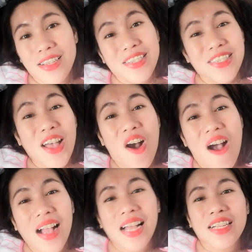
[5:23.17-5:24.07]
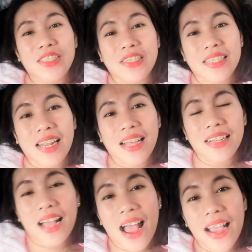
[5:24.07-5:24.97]
So, hanggang doon na
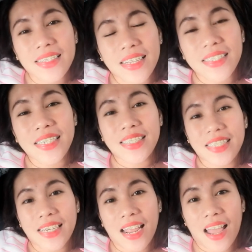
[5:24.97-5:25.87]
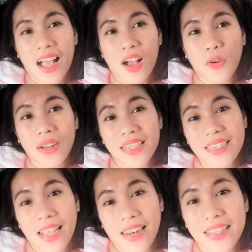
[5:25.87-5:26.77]
lang guys. Nagchichika lang ako ng
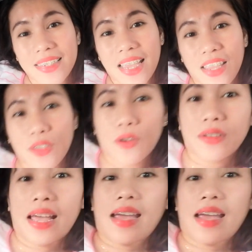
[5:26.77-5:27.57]
saglit sa inyo